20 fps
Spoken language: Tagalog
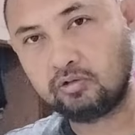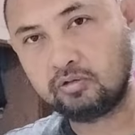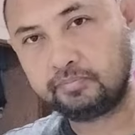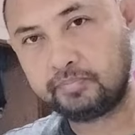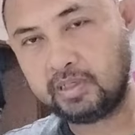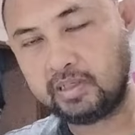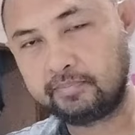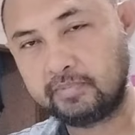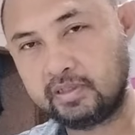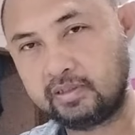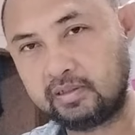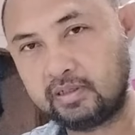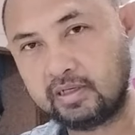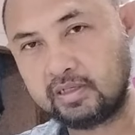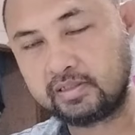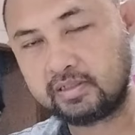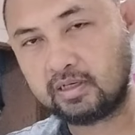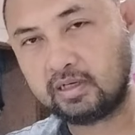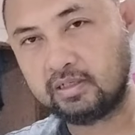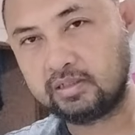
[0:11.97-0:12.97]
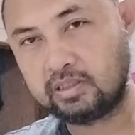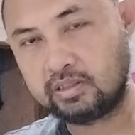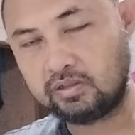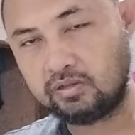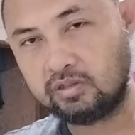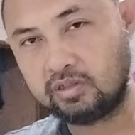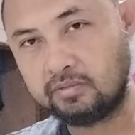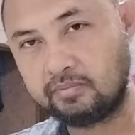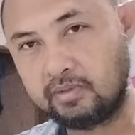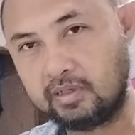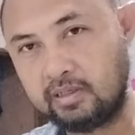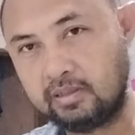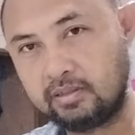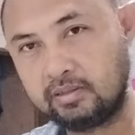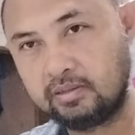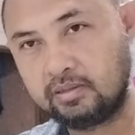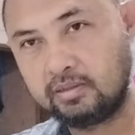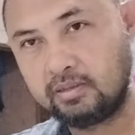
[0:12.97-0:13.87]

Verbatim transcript: down payment guys sa ganito, di ba?